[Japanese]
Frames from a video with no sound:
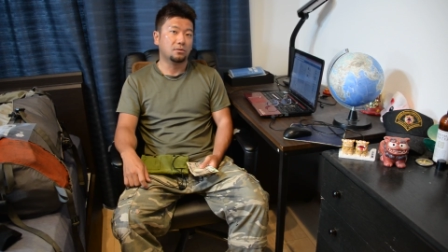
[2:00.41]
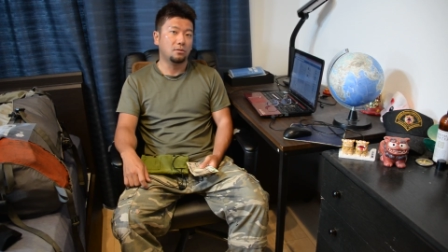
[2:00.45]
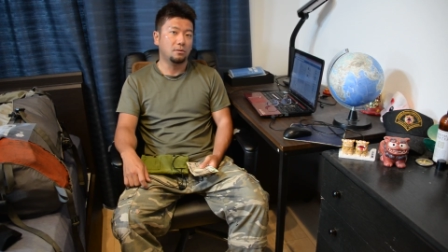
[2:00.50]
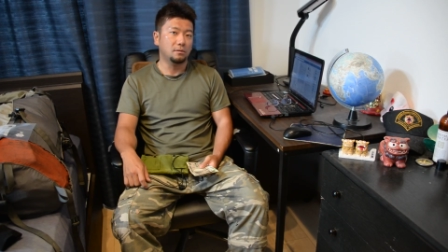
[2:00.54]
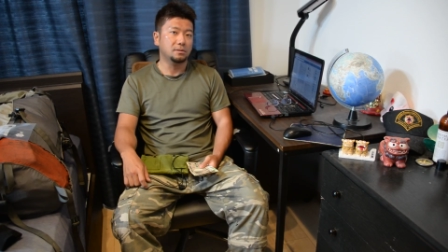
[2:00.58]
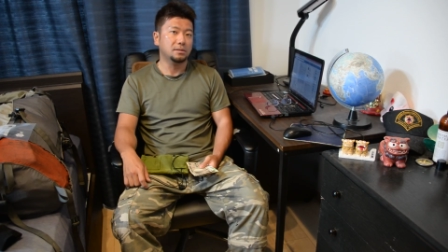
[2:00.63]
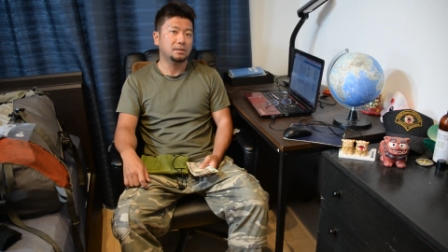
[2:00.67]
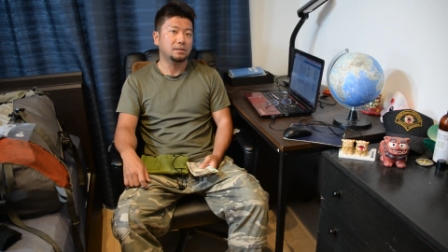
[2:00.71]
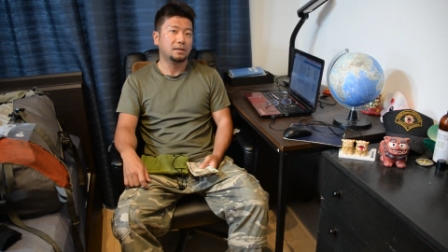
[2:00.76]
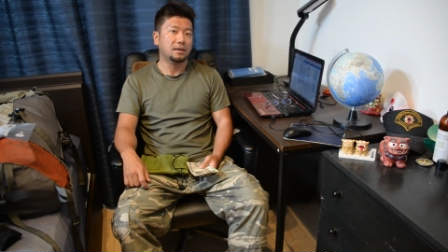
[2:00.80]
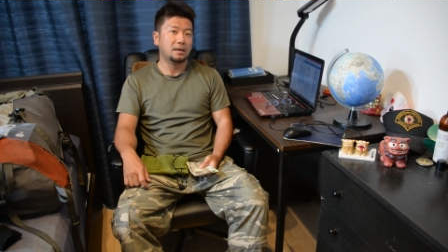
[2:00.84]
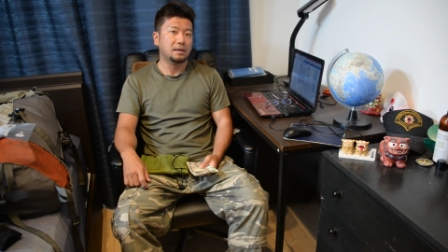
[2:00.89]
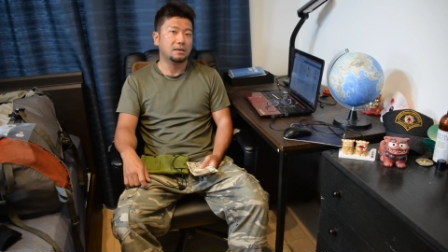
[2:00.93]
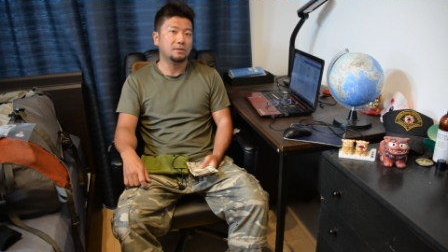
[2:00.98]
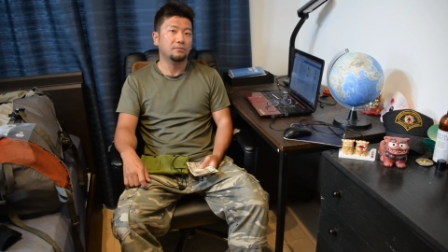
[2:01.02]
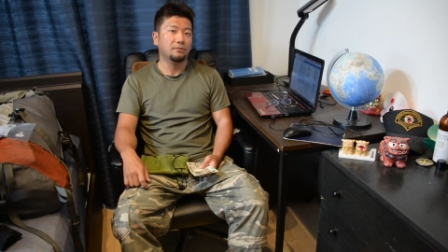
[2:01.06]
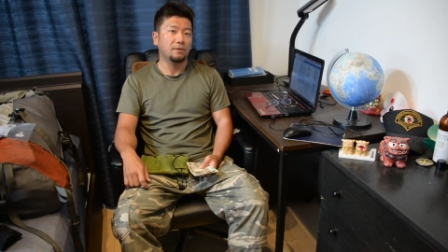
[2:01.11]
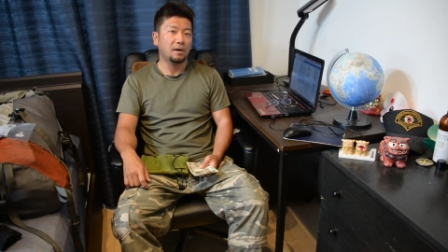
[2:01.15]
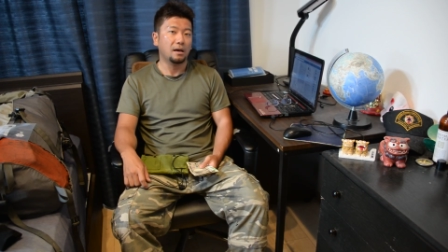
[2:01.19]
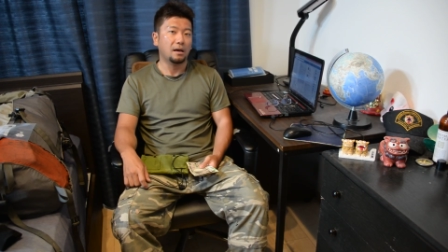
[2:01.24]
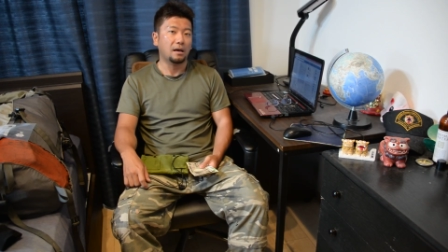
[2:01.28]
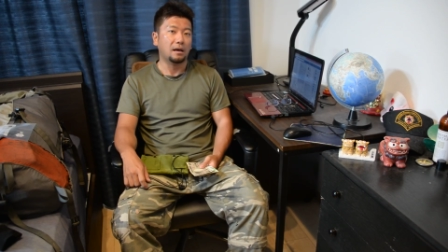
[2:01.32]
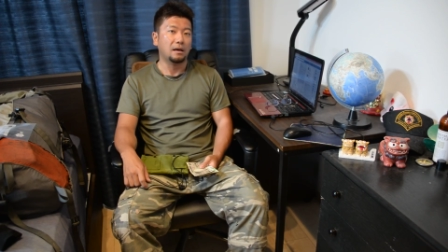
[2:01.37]
今回
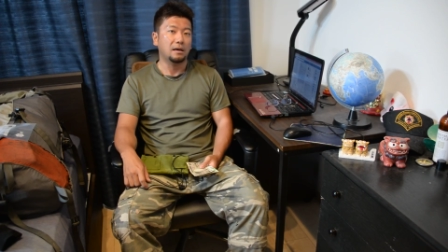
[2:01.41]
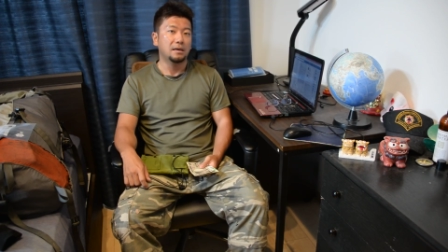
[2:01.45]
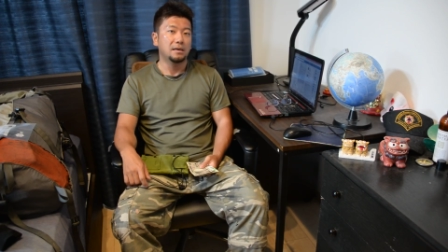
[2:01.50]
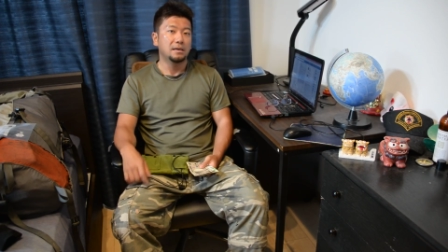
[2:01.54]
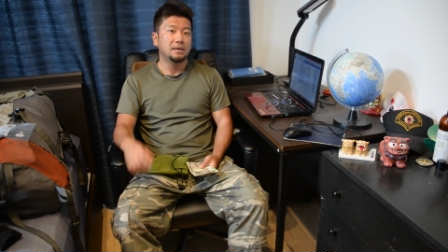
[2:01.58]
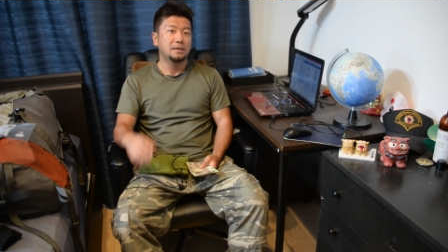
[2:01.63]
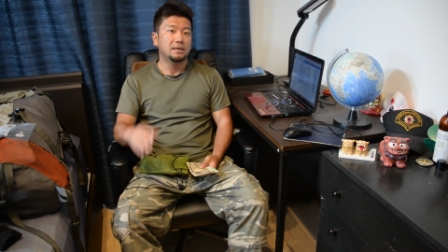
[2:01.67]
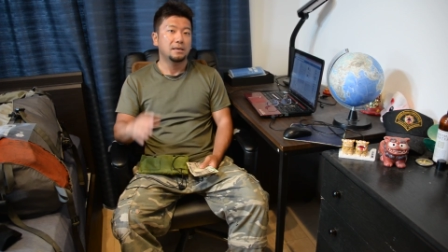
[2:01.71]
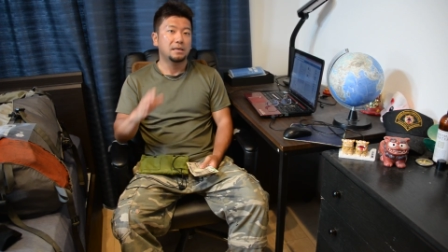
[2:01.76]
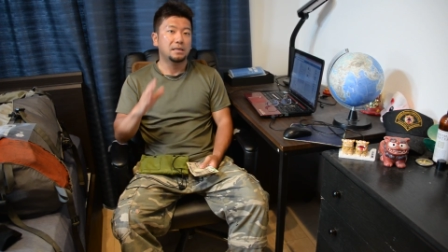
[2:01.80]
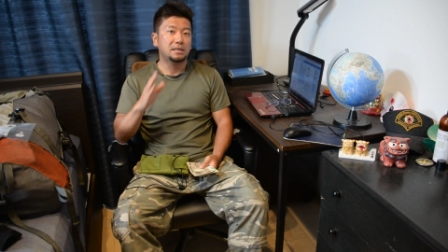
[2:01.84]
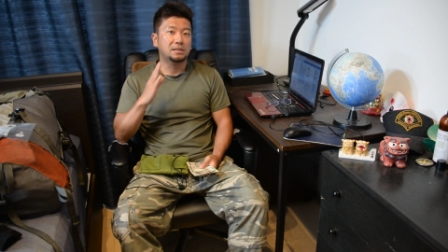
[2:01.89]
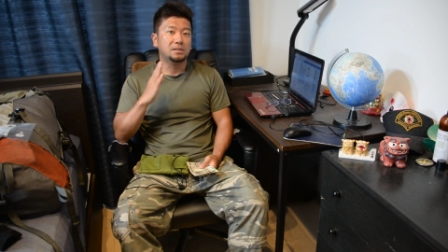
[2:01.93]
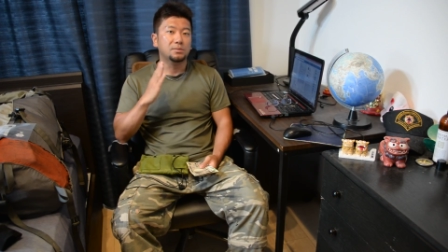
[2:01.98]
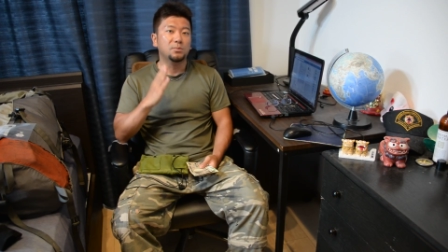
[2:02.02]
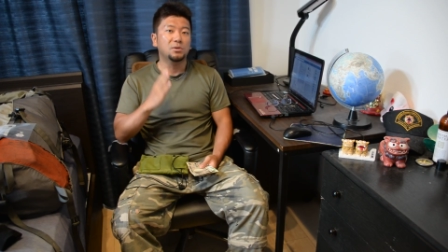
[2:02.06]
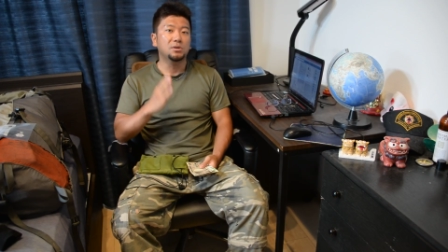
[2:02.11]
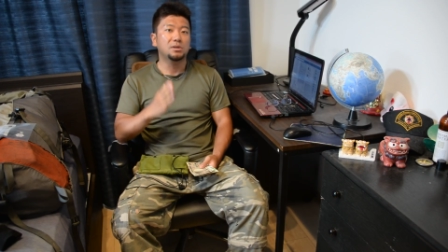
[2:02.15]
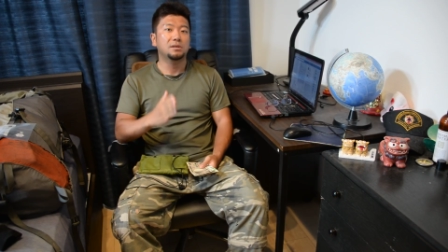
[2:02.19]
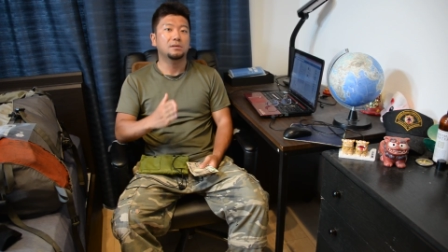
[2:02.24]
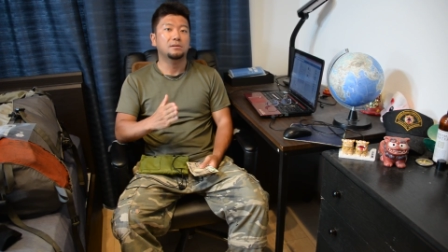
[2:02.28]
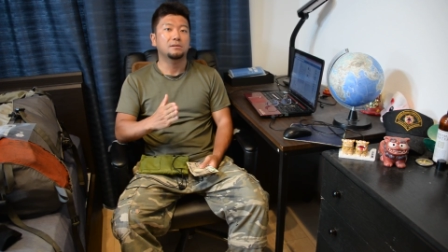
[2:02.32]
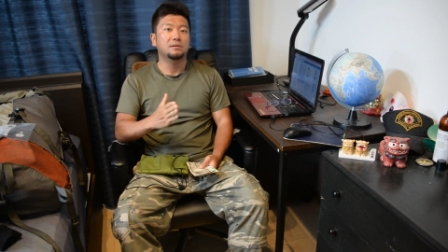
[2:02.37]
はいつ
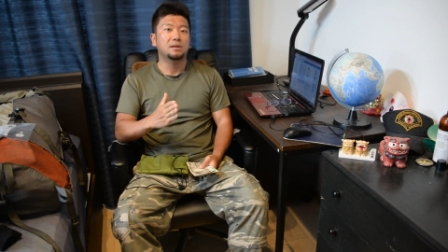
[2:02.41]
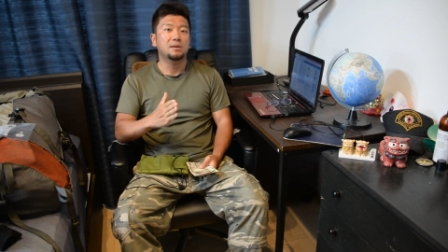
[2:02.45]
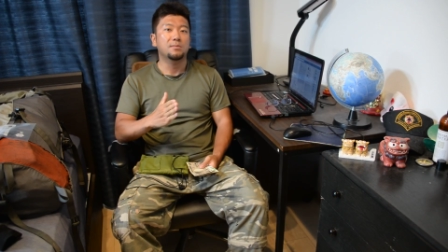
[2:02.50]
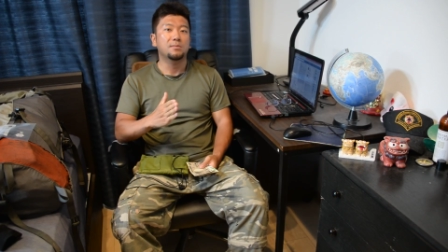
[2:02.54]
もに比べ